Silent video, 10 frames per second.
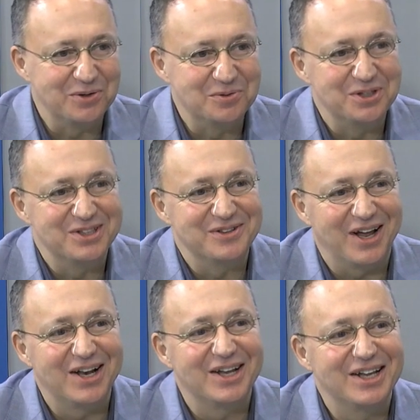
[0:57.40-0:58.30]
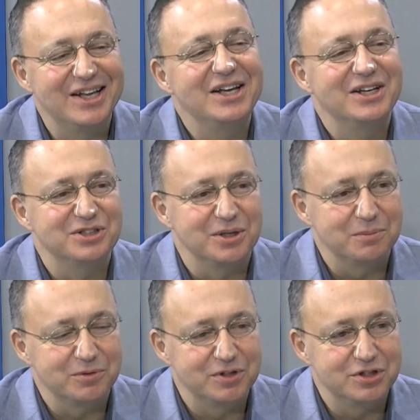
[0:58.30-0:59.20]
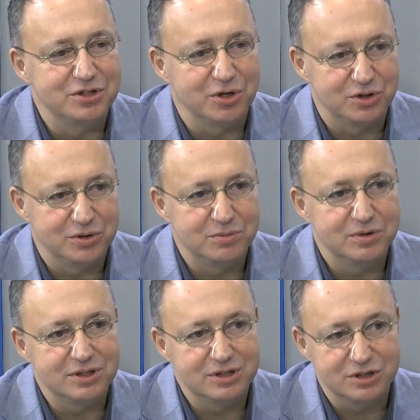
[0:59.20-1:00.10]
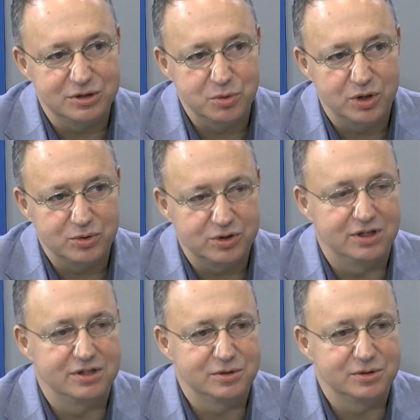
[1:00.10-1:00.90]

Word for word: ja również, ale chciałem powiedzieć o tym, że była tutaj